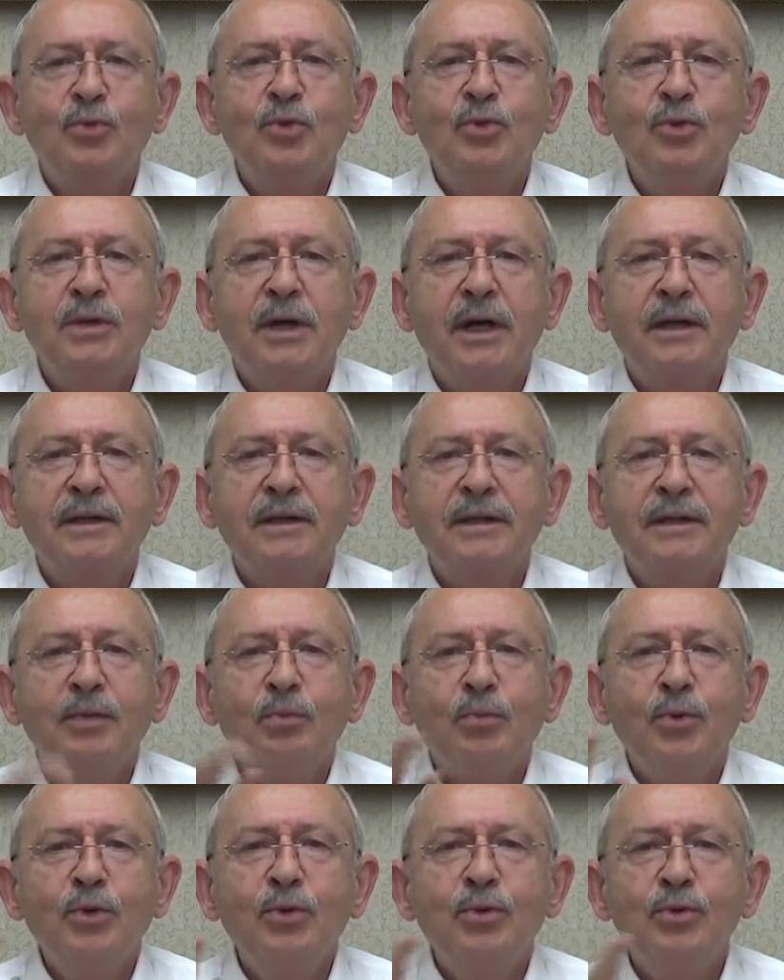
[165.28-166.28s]
Dünyanın
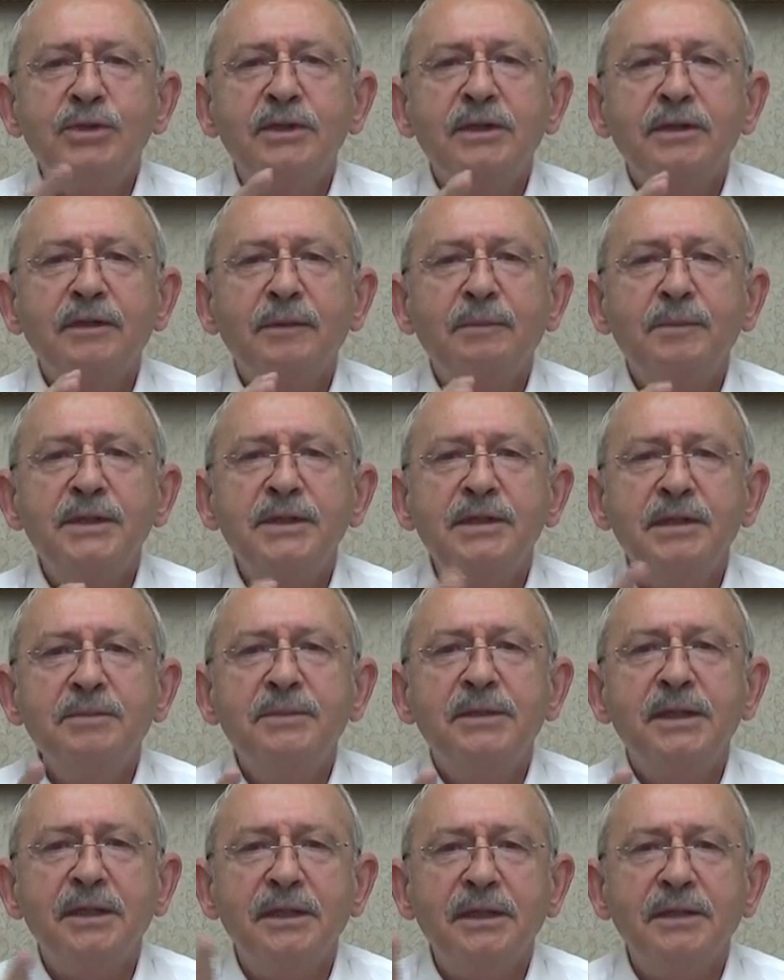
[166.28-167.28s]
bu yüzyılı
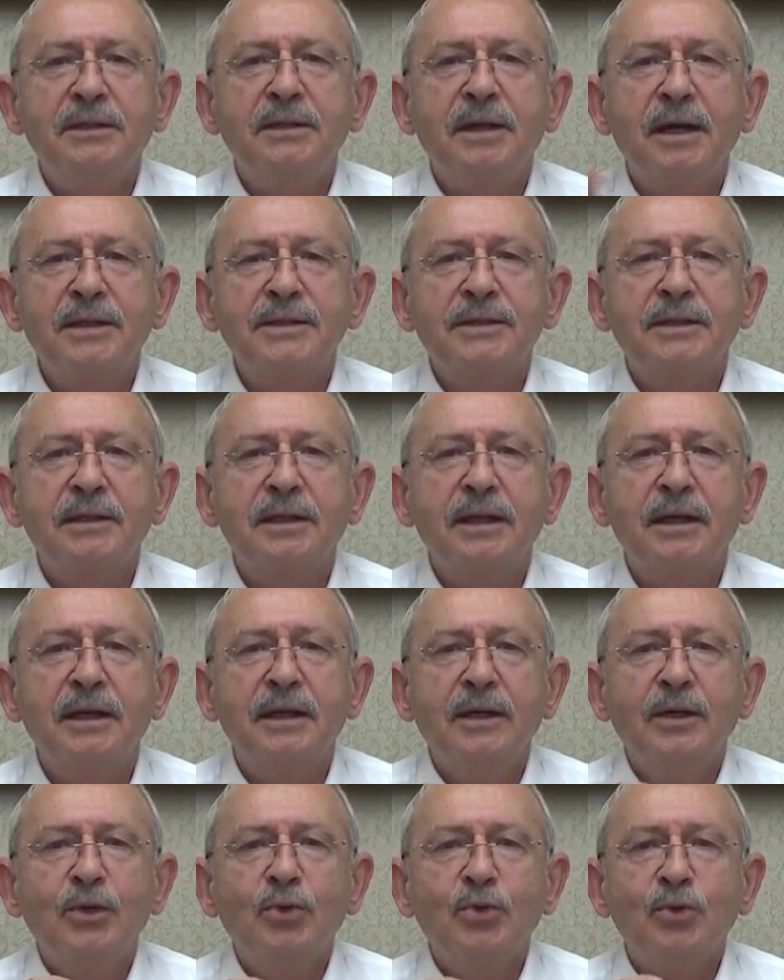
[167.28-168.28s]
bizimdir iddiasıyla
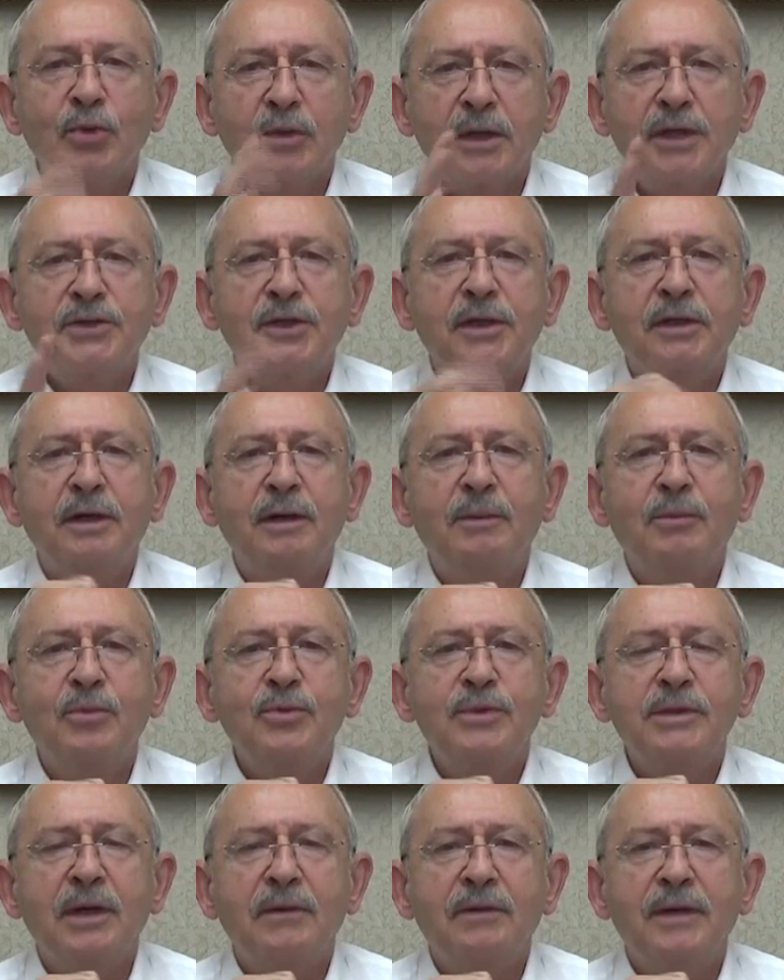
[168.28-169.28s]
yola çıkan
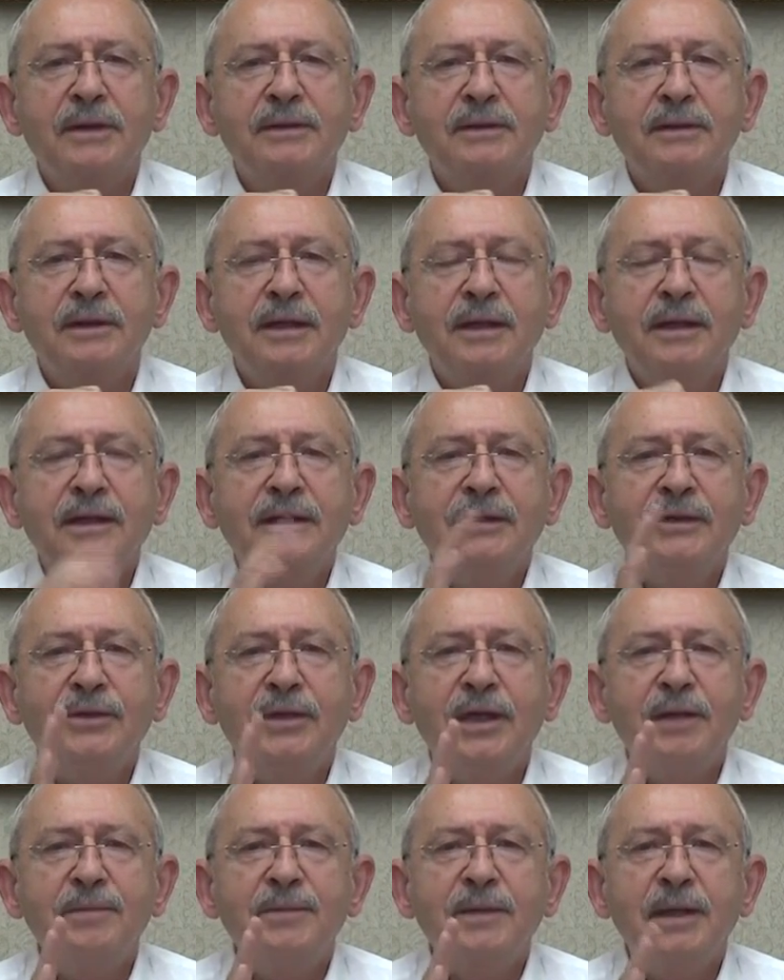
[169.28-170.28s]
bu zevat
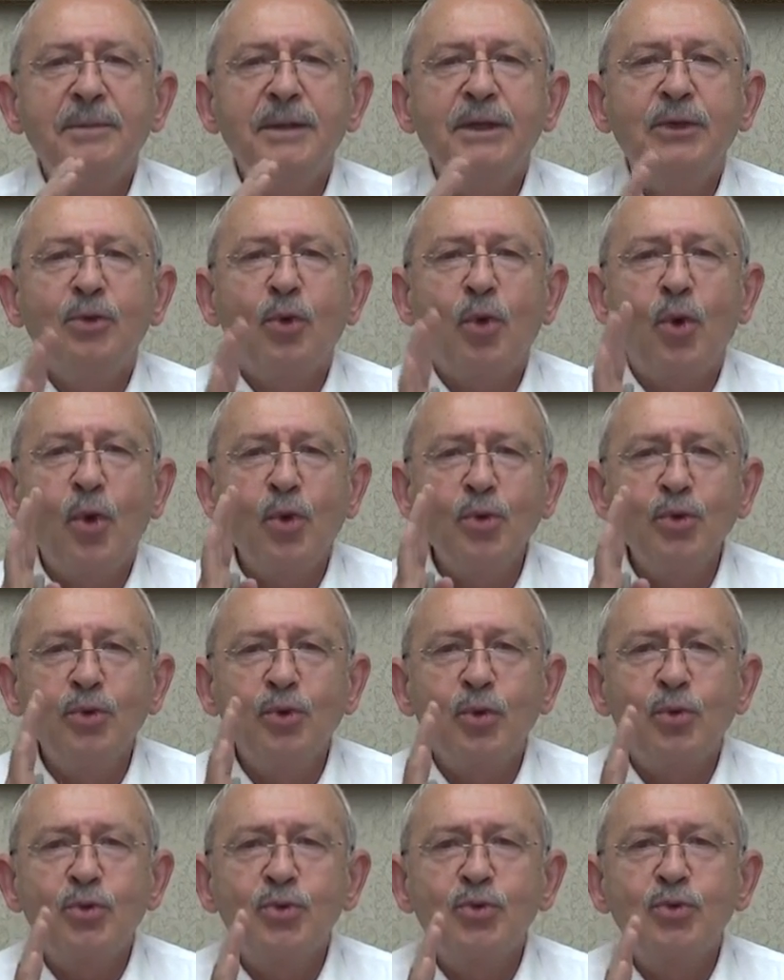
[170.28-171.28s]
depremin
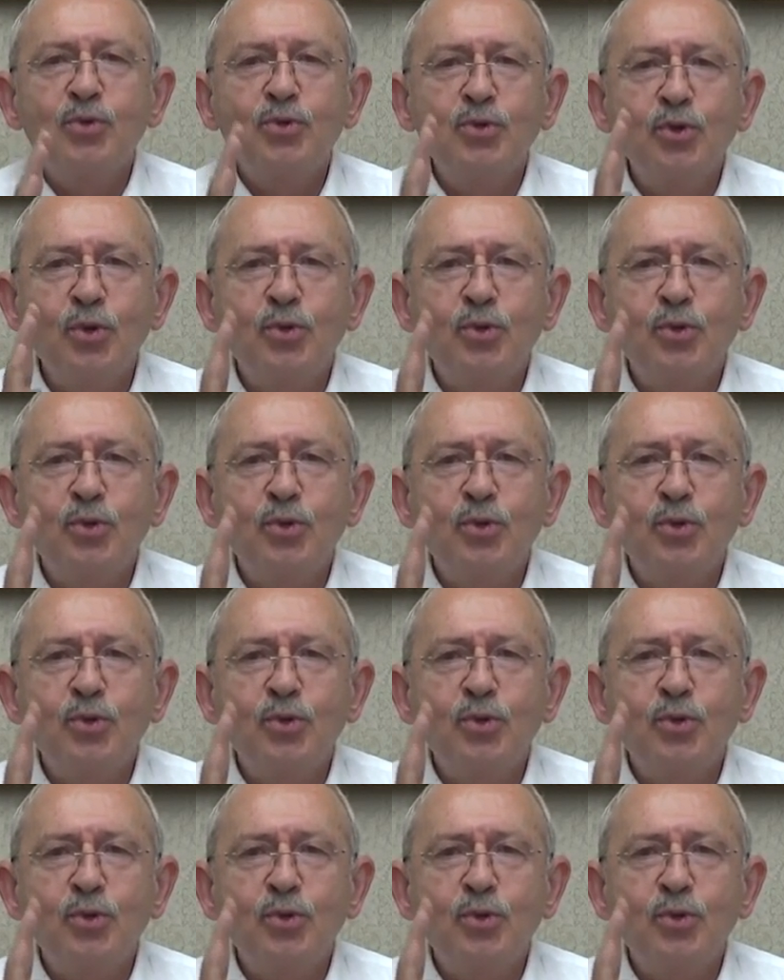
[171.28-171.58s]
19.